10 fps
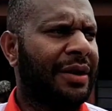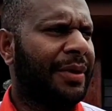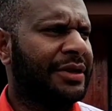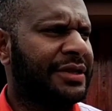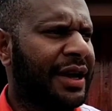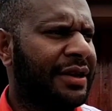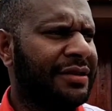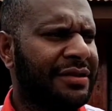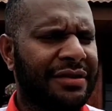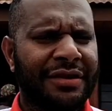selamat siang
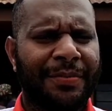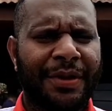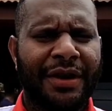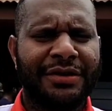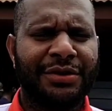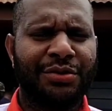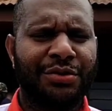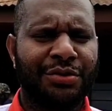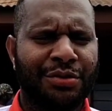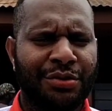kepada
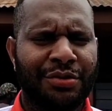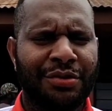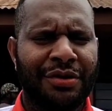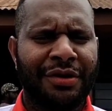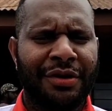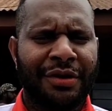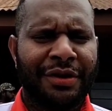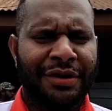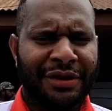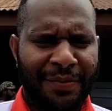seluruh
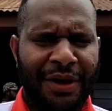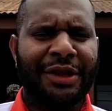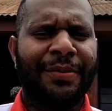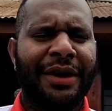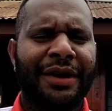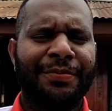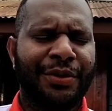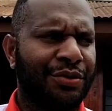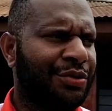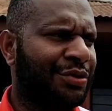teman-teman
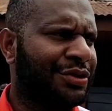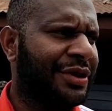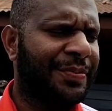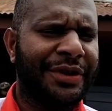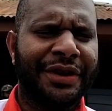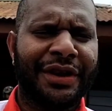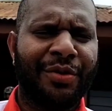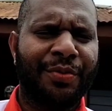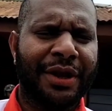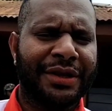pengurus DPD
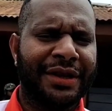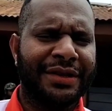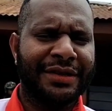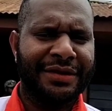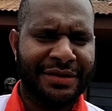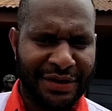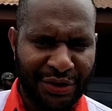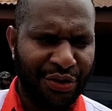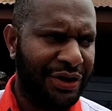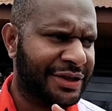Kabupaten
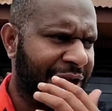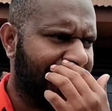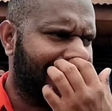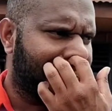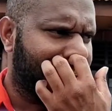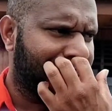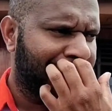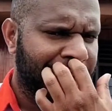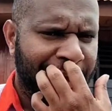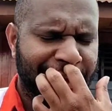se-Indonesia.
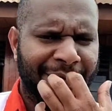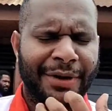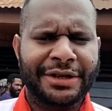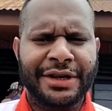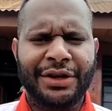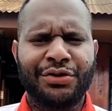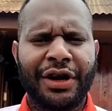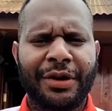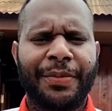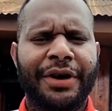Selamat siang
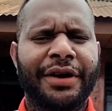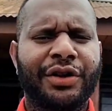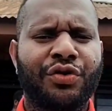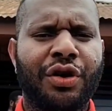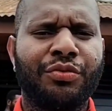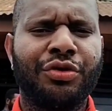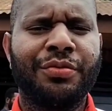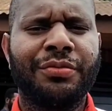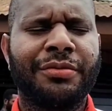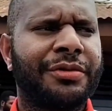juga kepada Ketua
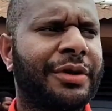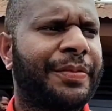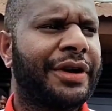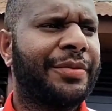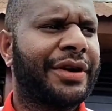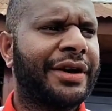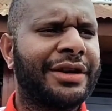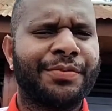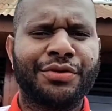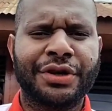Umum DPN
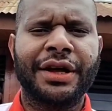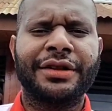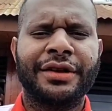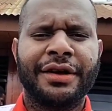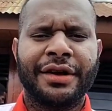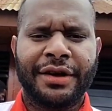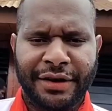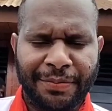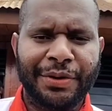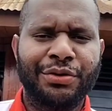BKND Pusat
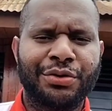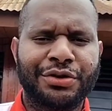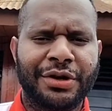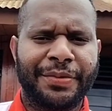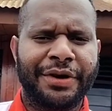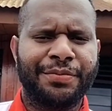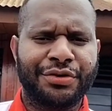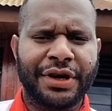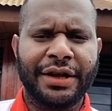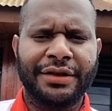dan pengurus DPN
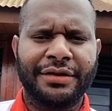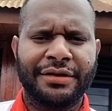Pusat.